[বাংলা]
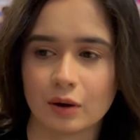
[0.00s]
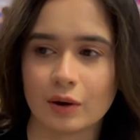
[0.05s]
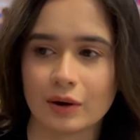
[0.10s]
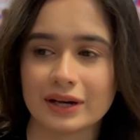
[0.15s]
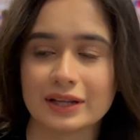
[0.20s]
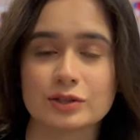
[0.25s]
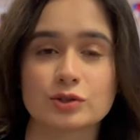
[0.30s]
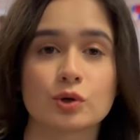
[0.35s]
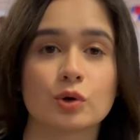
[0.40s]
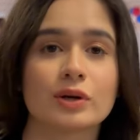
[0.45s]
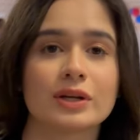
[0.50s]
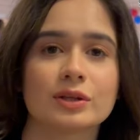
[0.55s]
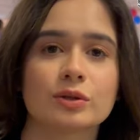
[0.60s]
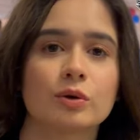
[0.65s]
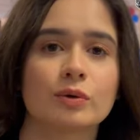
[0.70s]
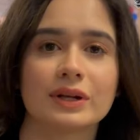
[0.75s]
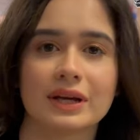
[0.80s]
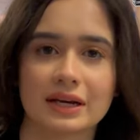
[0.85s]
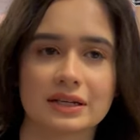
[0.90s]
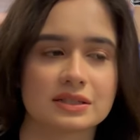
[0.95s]
অনেক জোরে
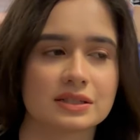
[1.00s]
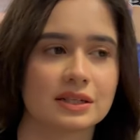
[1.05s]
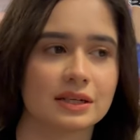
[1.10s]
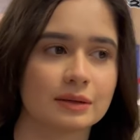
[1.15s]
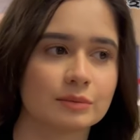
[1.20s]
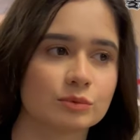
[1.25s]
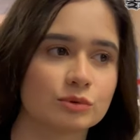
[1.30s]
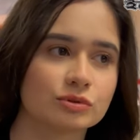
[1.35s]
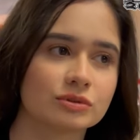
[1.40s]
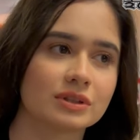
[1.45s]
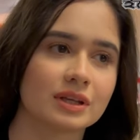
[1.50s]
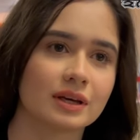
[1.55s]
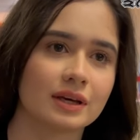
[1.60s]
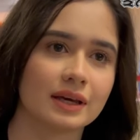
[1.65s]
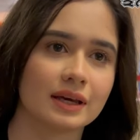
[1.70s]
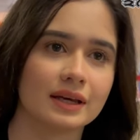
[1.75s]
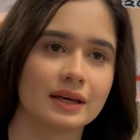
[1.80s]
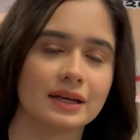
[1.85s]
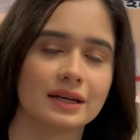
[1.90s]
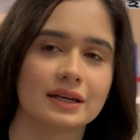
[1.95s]
দৌড়ে আসছিলাম দূর
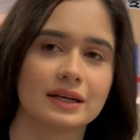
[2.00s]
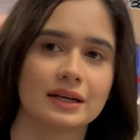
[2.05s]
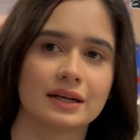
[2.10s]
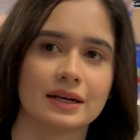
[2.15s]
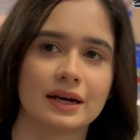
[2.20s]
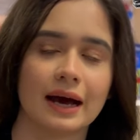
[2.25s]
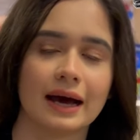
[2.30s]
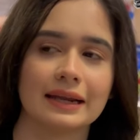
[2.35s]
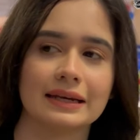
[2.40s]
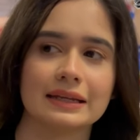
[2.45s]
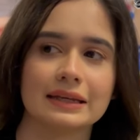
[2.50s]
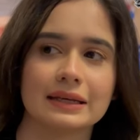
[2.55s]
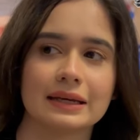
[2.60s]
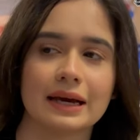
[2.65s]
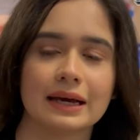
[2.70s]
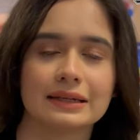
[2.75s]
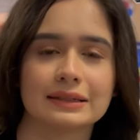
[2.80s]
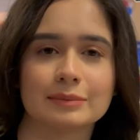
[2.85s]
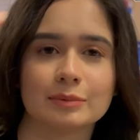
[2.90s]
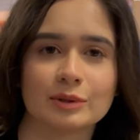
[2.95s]
থেকে আলি
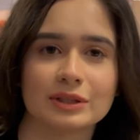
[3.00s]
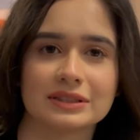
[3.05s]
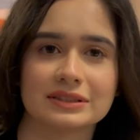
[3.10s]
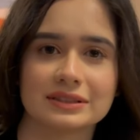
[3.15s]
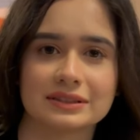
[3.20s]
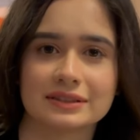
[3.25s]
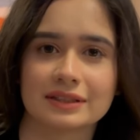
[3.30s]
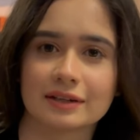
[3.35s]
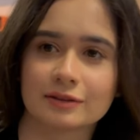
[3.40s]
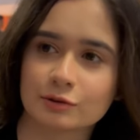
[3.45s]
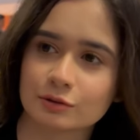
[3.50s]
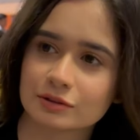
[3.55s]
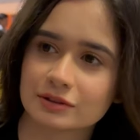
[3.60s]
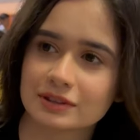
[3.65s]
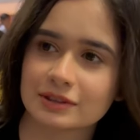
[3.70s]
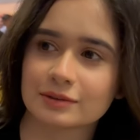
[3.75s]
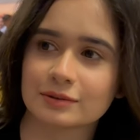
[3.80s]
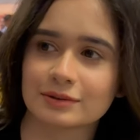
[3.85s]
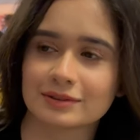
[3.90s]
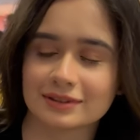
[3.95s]
আলি বলে চিৎকার
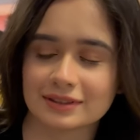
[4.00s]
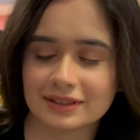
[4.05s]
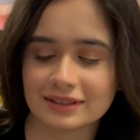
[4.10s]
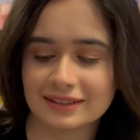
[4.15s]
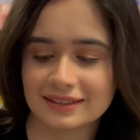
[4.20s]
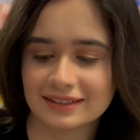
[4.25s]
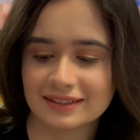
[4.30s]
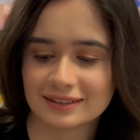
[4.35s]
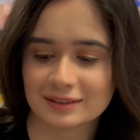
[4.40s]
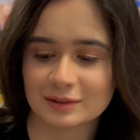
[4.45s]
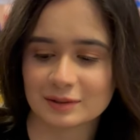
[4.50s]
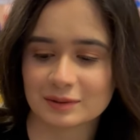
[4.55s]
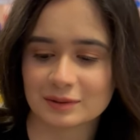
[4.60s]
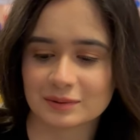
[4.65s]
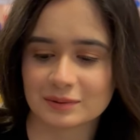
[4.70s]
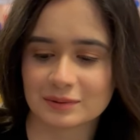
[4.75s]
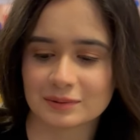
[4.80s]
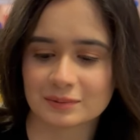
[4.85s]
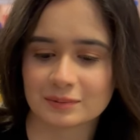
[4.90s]
করতে করতে তো